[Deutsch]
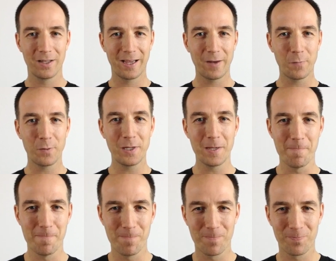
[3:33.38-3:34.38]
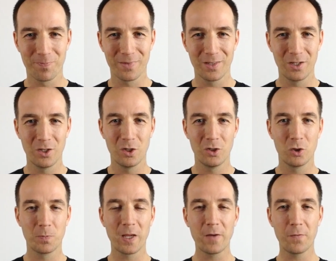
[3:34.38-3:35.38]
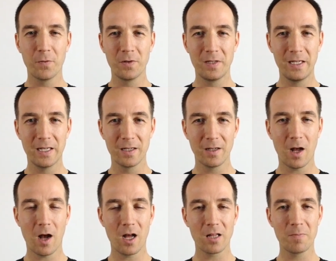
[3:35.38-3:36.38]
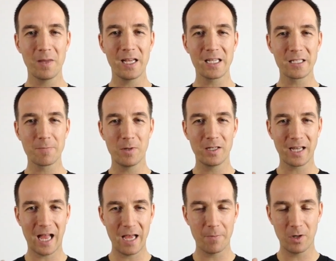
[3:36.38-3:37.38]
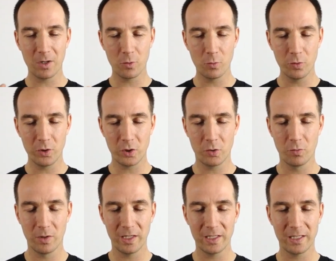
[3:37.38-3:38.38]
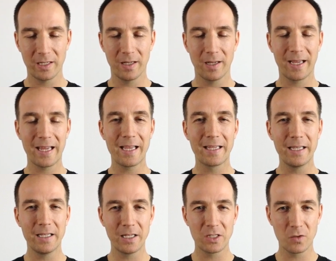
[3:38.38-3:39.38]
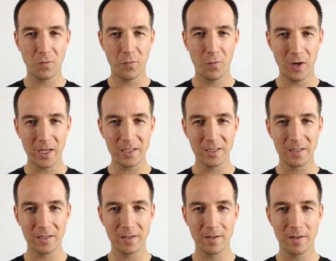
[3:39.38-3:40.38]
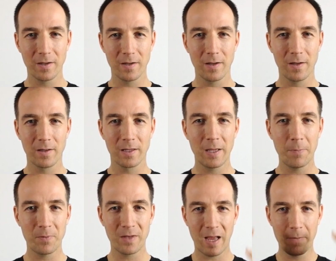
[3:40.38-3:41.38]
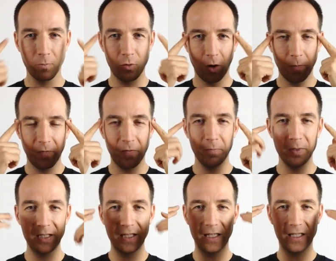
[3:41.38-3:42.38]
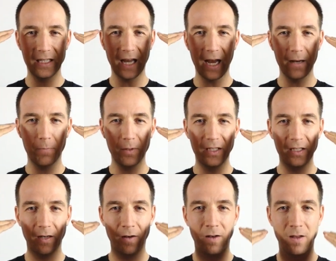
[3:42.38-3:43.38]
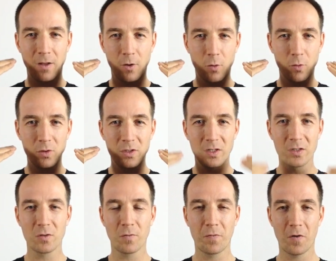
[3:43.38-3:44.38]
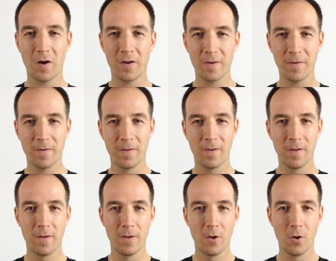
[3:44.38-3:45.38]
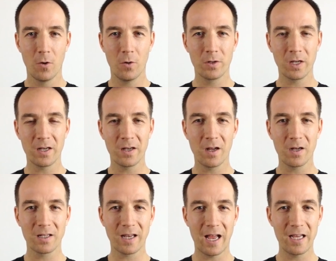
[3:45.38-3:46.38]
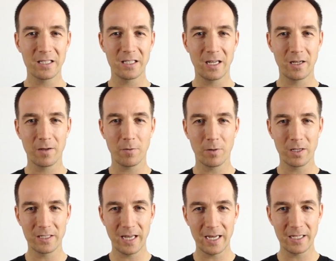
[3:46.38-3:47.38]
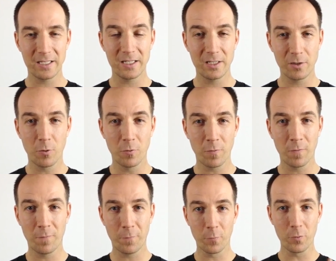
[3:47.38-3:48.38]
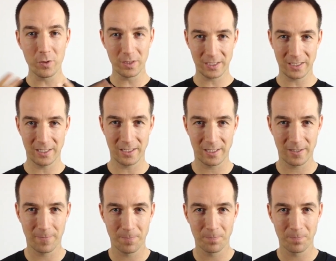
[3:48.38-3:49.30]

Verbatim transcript: Red von dir. Sprich von dir, atme erstmal dreimal ruhig durch, reagier nicht sofort, gib deinem Kopf ein bisschen Zeit, ein bisschen runterzufahren und dann nach 30 oder 60 Sekunden frühestens